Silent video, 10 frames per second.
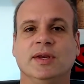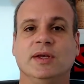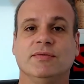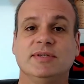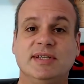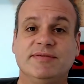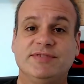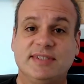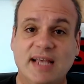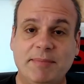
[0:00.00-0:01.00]
você
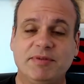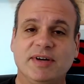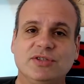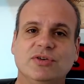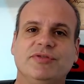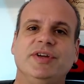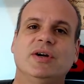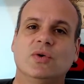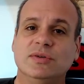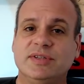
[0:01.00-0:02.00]
sempre vai
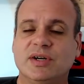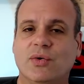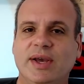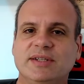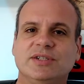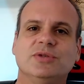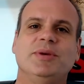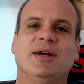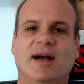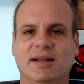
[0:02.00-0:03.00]
sofrer consequências do
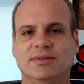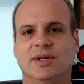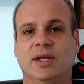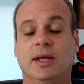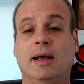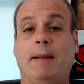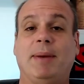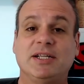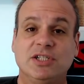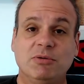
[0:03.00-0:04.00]
mercado. A
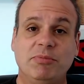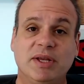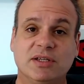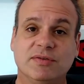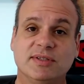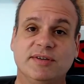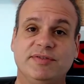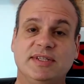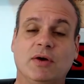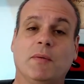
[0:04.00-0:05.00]
partir do momento que você
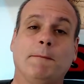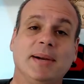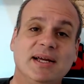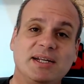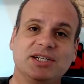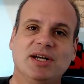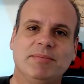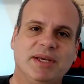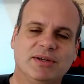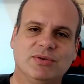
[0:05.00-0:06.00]
fizer um
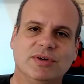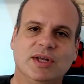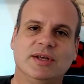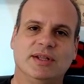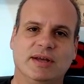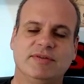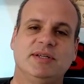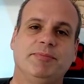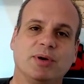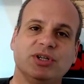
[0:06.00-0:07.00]
planejamento, né,
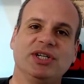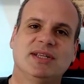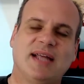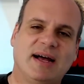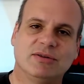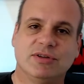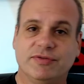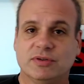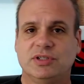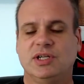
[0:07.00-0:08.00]
você projetar o seu
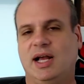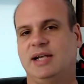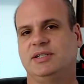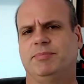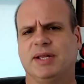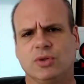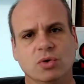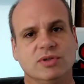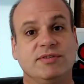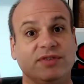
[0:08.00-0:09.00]
fluxo de caixa para
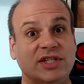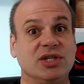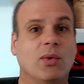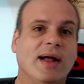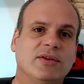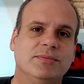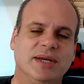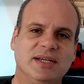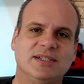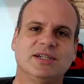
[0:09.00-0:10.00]
12, 24
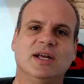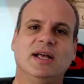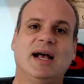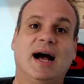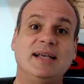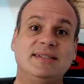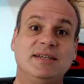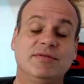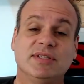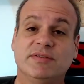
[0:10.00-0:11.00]
meses, aí
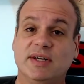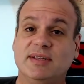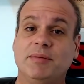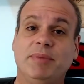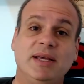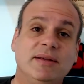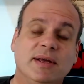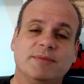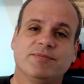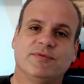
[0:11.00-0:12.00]
sim você vai também
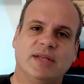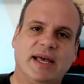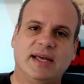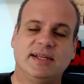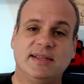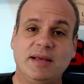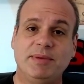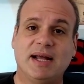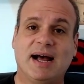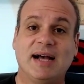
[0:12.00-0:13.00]
é,
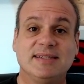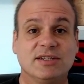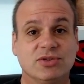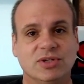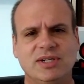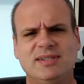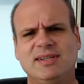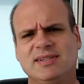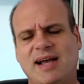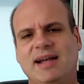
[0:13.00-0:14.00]
determinar as ações
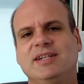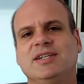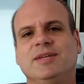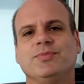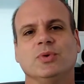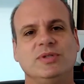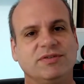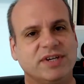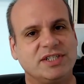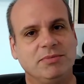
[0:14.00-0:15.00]
necessárias, os
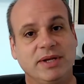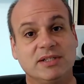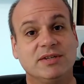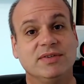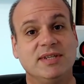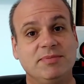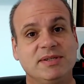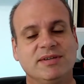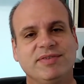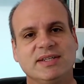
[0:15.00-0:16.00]
investimentos que você
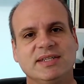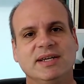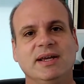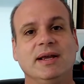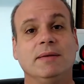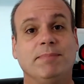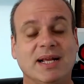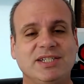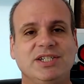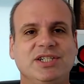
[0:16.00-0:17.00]
precisa fazer
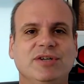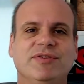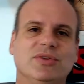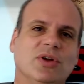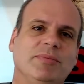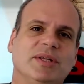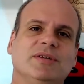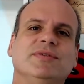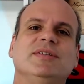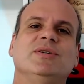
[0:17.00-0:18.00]
para atingir o faturamento
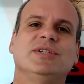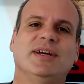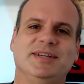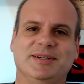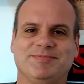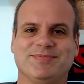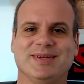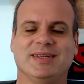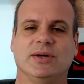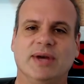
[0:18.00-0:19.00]
que você gostaria.
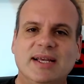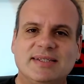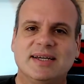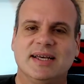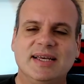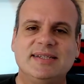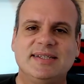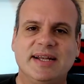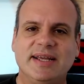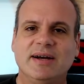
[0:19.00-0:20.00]
Então, esse, esse
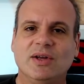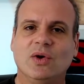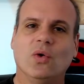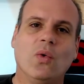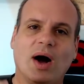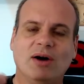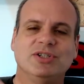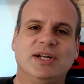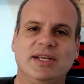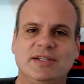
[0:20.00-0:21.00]
seria o
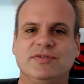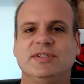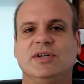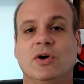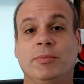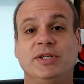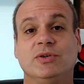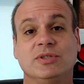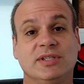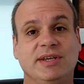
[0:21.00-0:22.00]
auge ali de você realmente
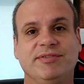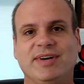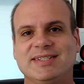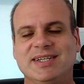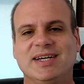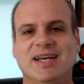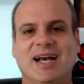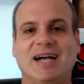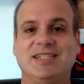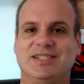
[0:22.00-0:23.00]
conseguir fazer
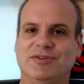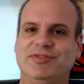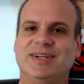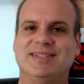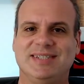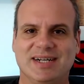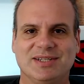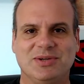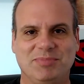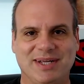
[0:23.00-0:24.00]
a gestão financeira da
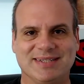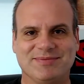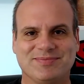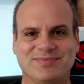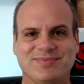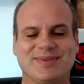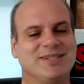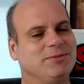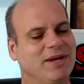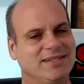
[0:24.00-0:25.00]
sua empresa.
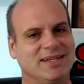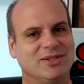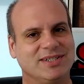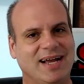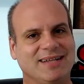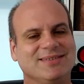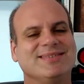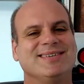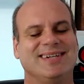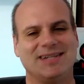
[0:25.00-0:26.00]
Espero que você tenha gostado.
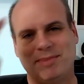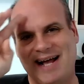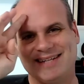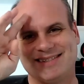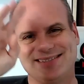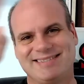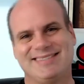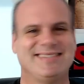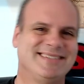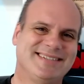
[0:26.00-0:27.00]
Grande abraço.
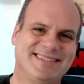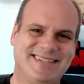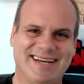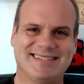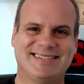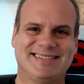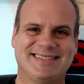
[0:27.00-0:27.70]
Sucesso!